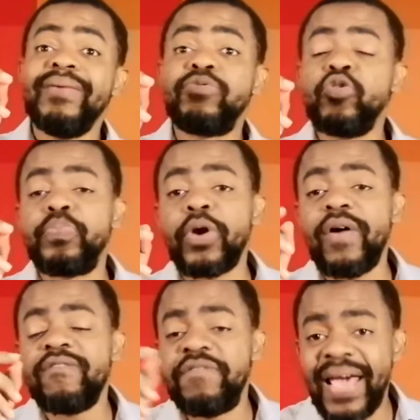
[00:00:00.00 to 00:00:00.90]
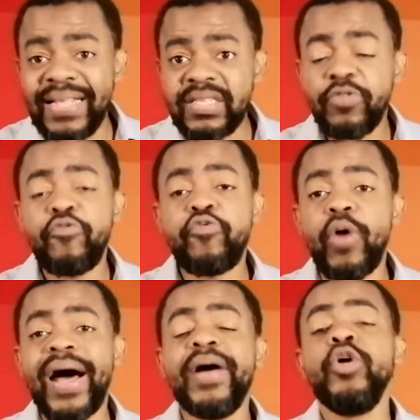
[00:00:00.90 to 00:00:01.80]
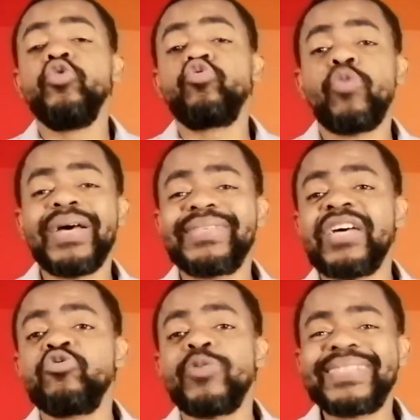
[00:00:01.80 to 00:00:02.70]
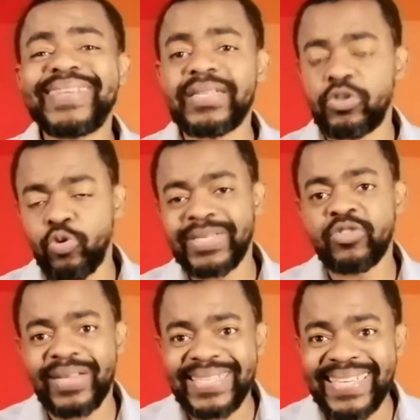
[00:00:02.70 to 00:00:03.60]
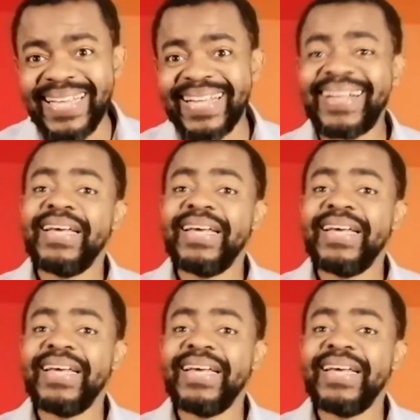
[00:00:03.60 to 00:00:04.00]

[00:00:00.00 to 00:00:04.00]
tu prends 20 fois 360, 365,